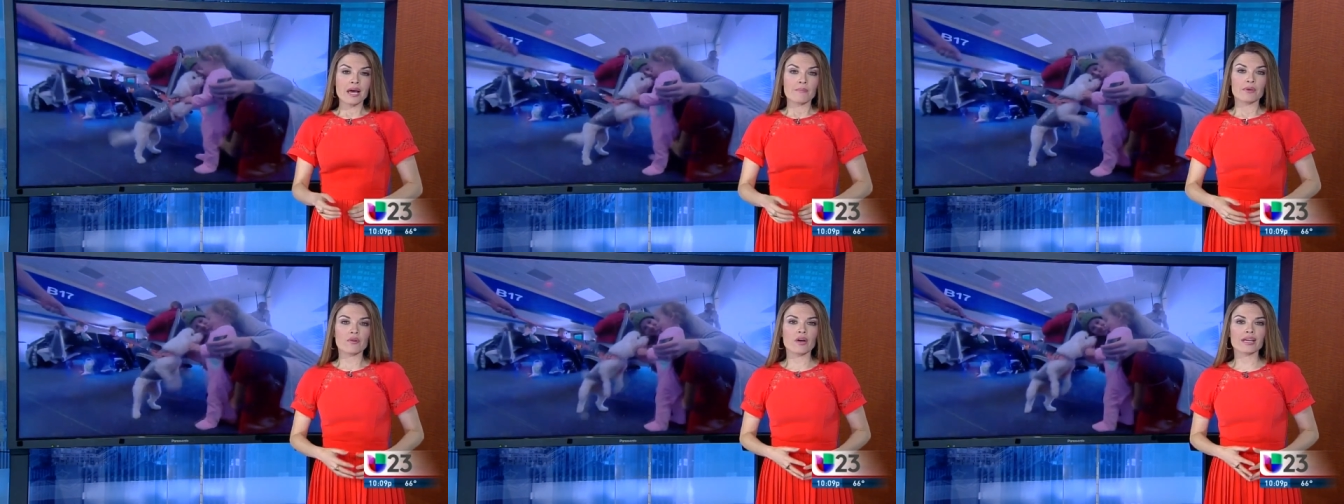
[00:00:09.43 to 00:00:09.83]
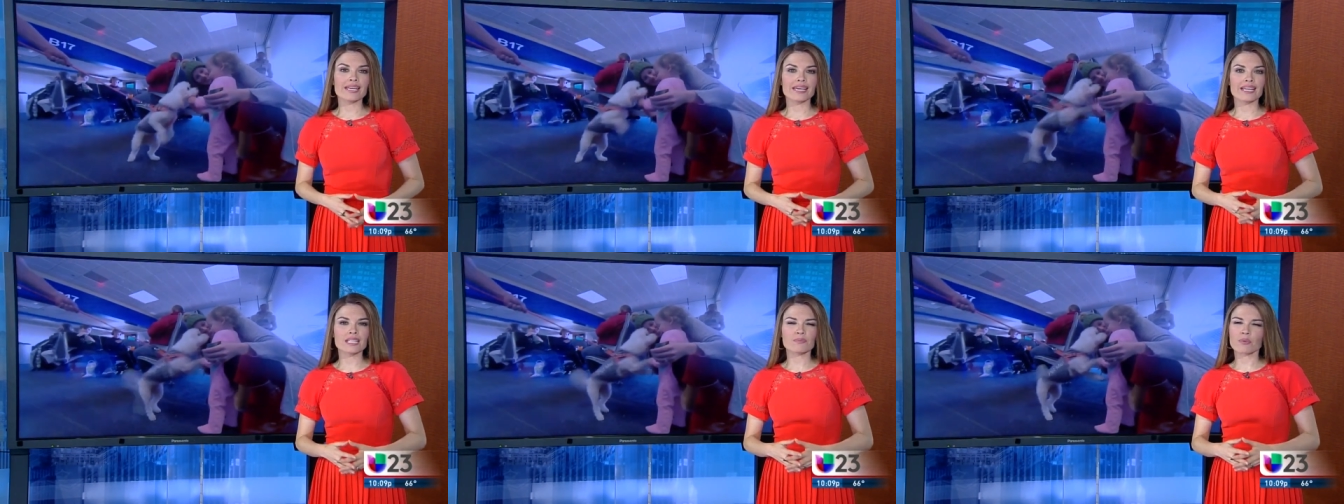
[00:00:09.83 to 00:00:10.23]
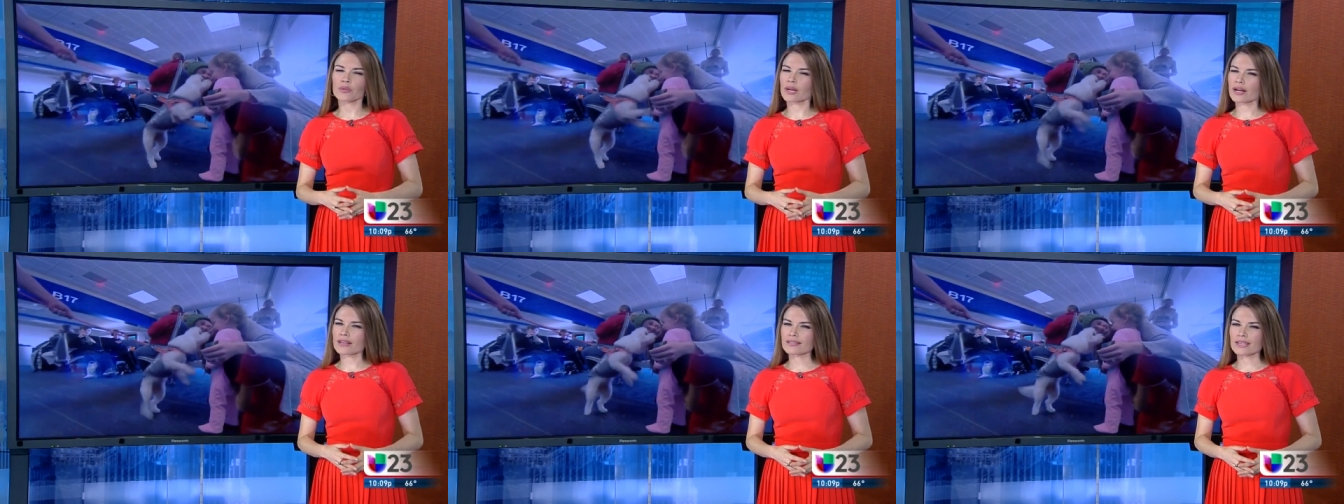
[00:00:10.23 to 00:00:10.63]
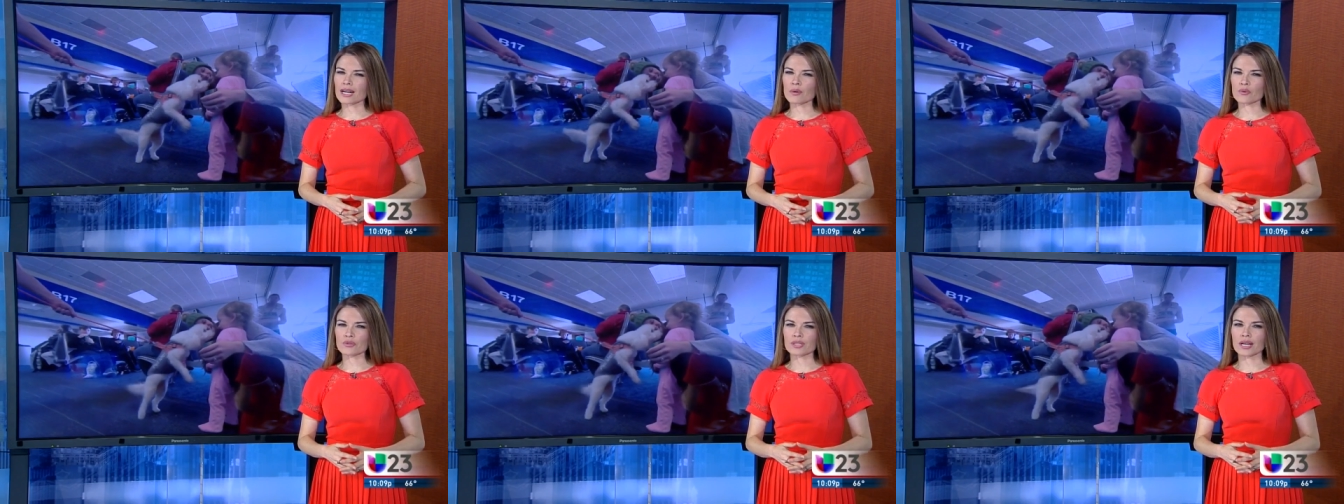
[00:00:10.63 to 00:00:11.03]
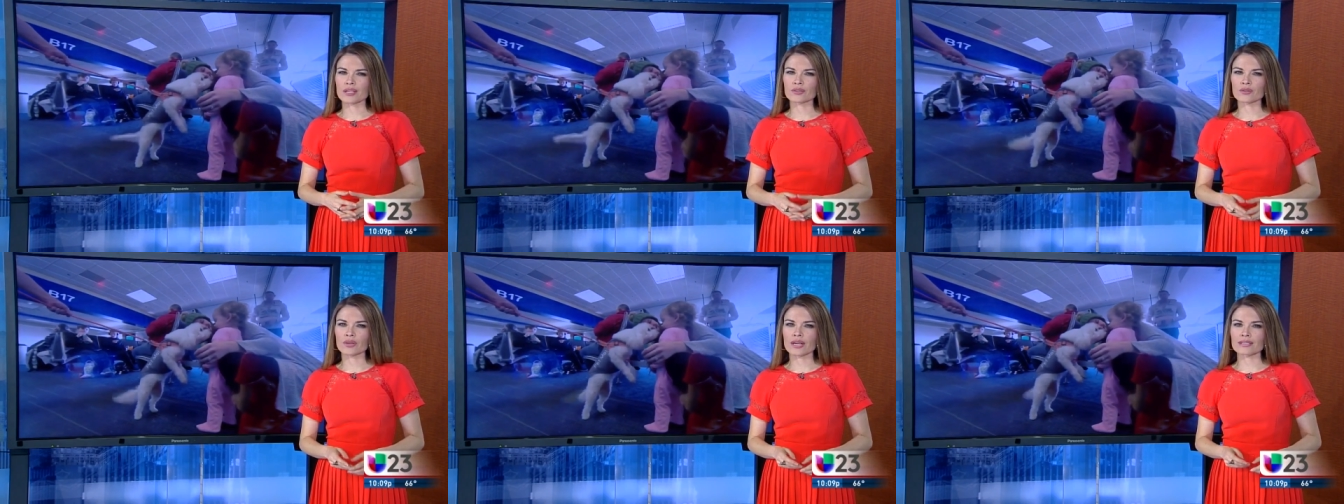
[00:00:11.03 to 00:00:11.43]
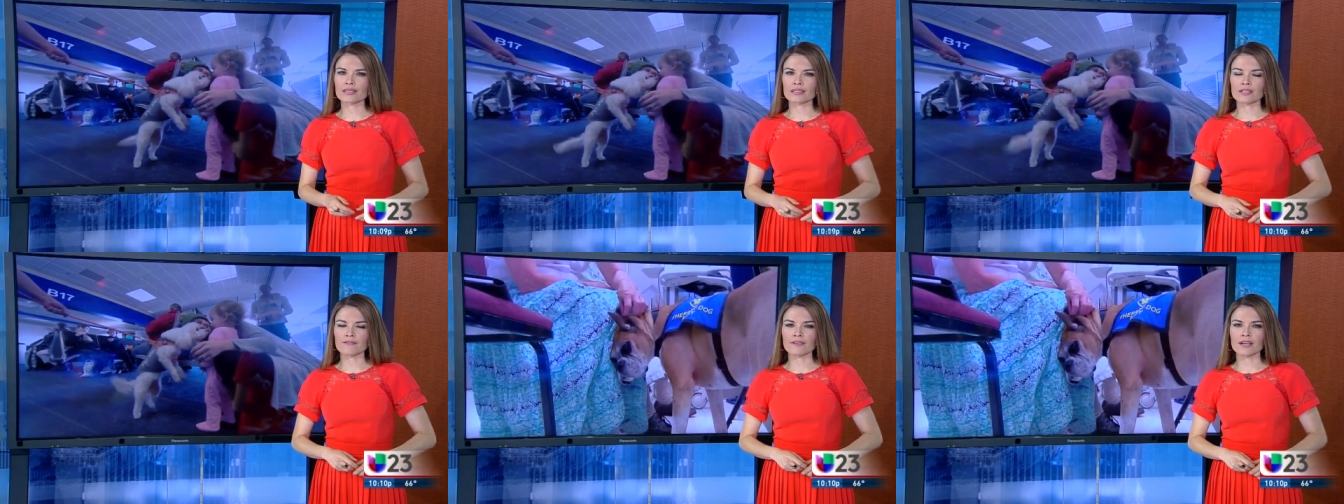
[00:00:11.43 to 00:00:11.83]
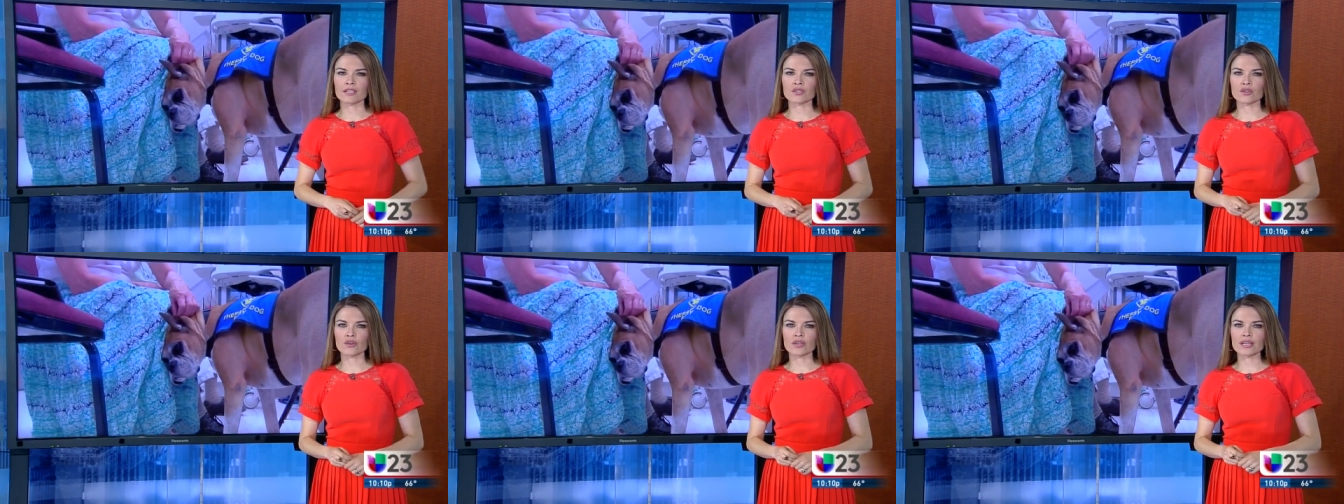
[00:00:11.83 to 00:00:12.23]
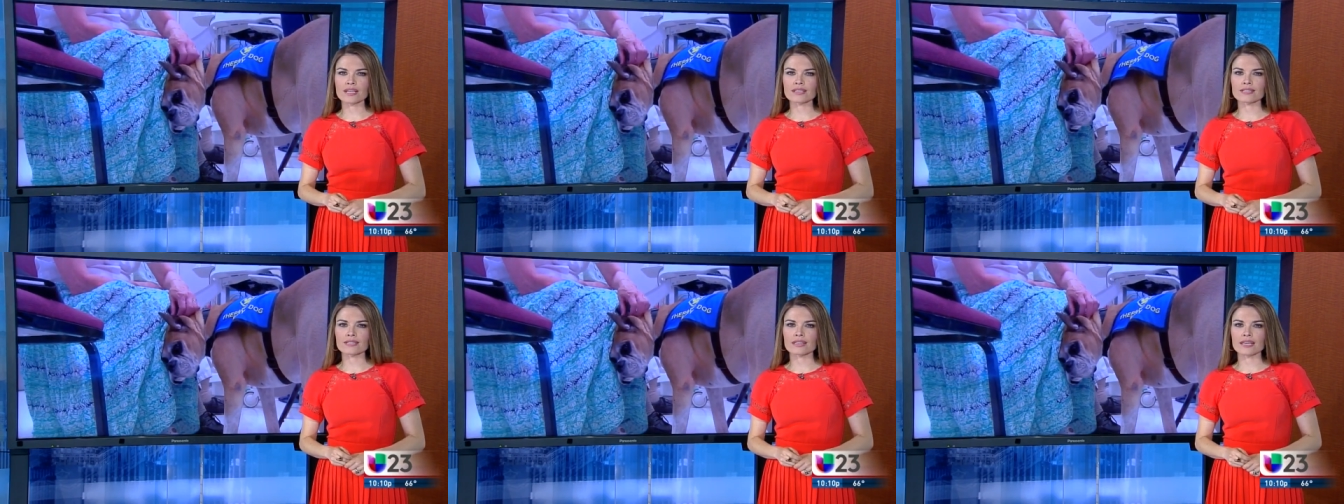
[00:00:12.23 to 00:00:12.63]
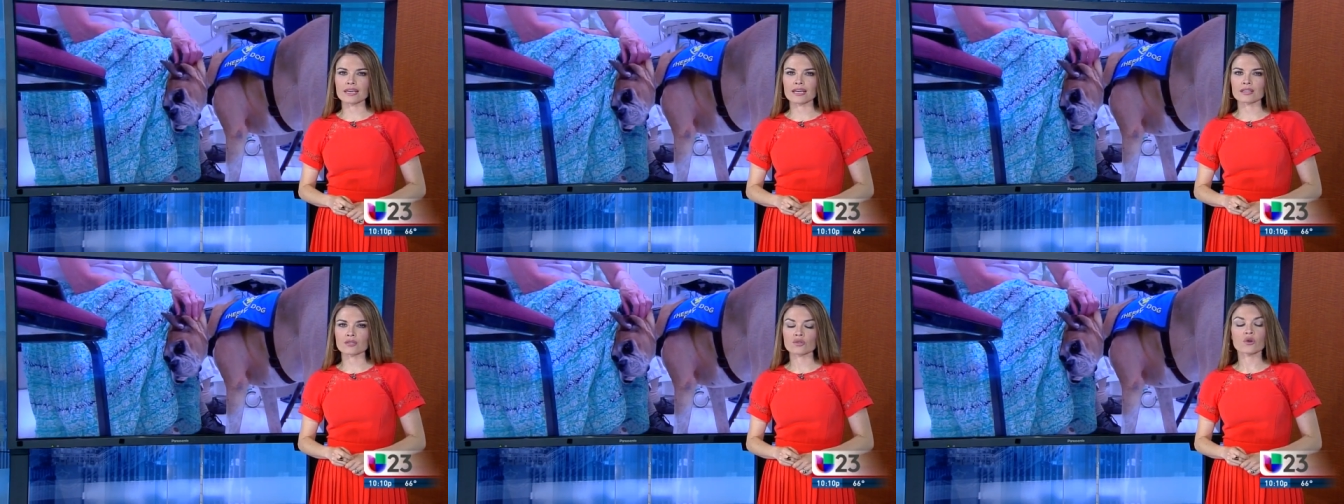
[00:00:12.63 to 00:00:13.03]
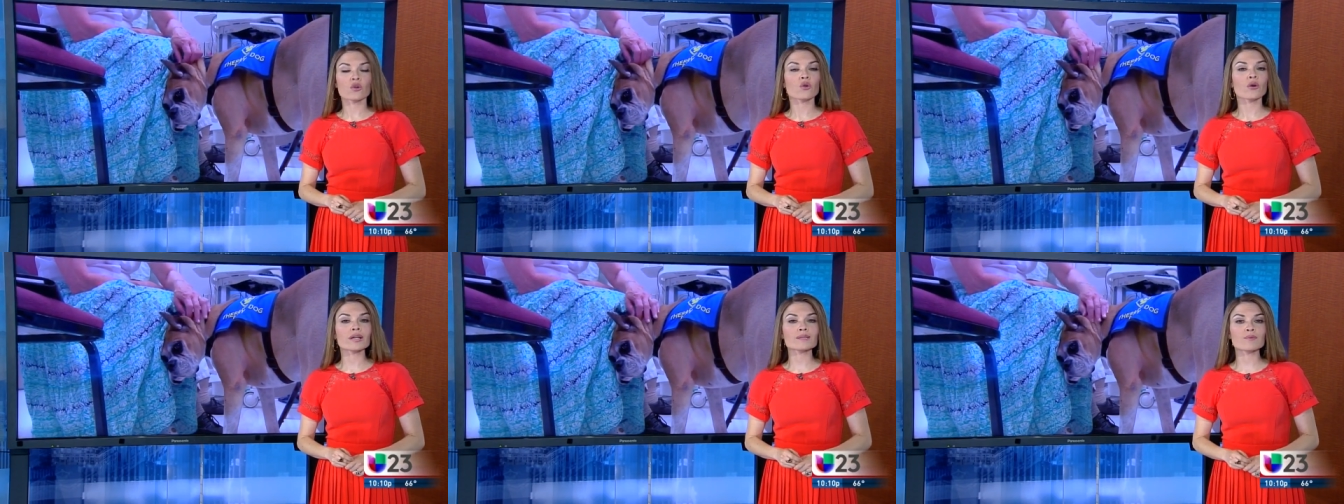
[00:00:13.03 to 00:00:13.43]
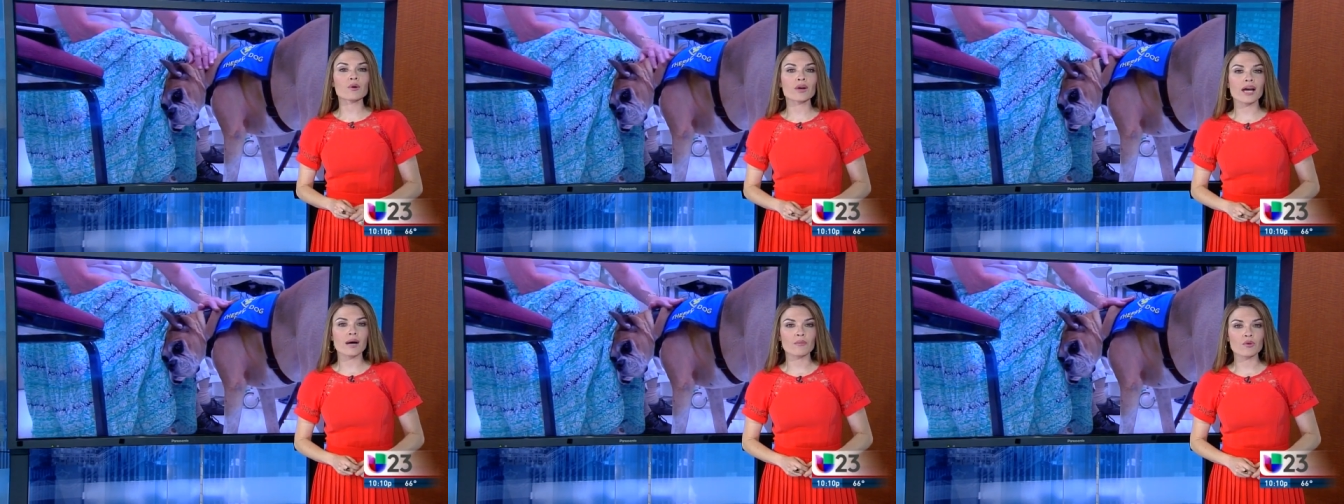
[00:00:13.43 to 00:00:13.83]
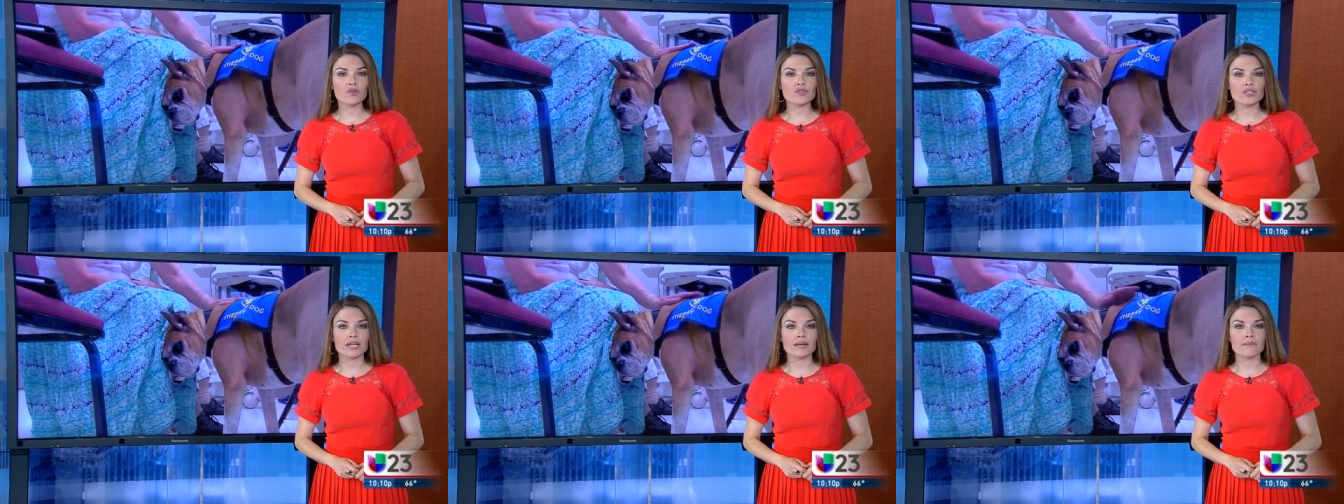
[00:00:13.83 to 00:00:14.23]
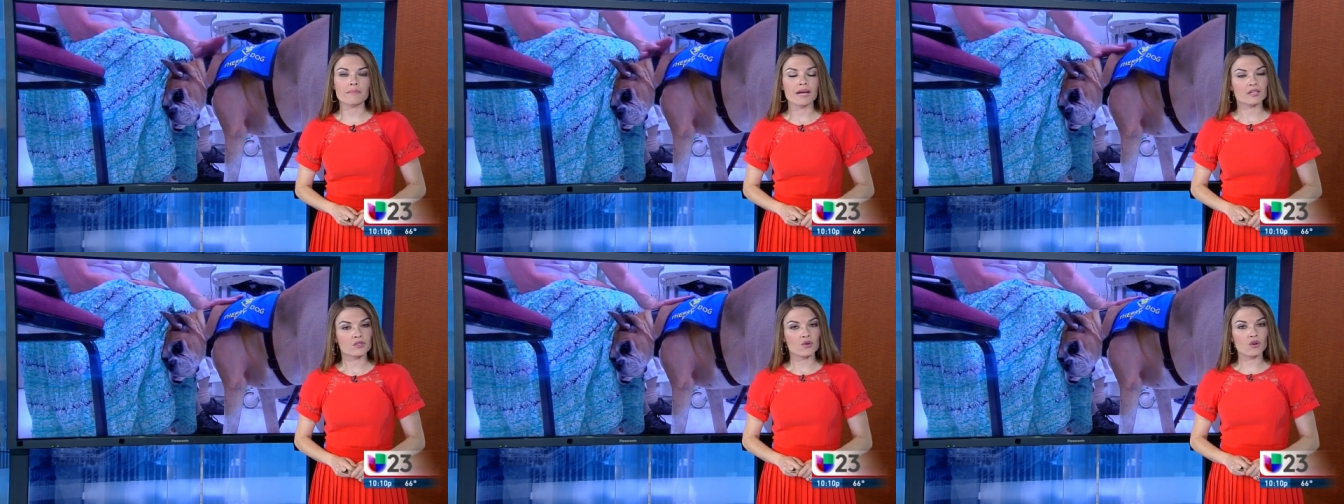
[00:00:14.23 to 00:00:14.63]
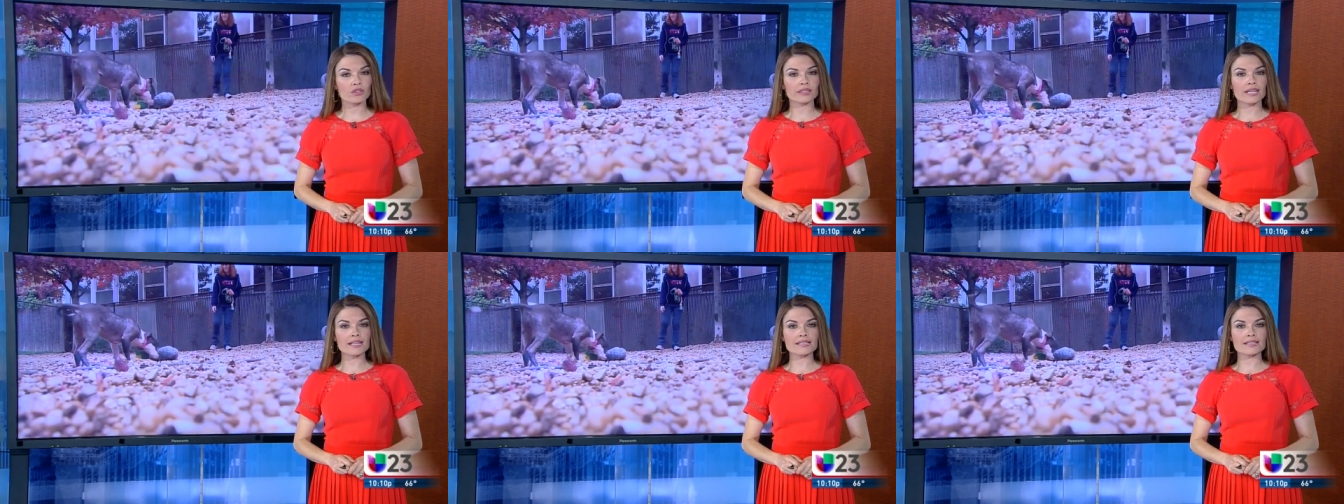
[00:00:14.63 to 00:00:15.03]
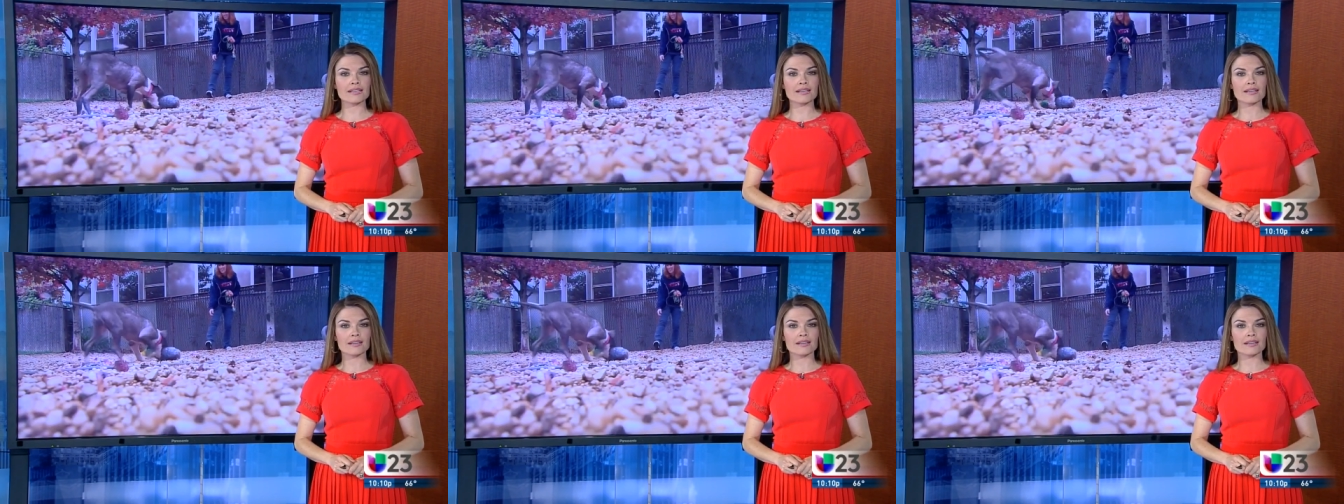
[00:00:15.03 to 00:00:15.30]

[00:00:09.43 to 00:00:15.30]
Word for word: Pero hay quienes podrían estar abusando de las certificaciones y esto lo exploramos en mascotas,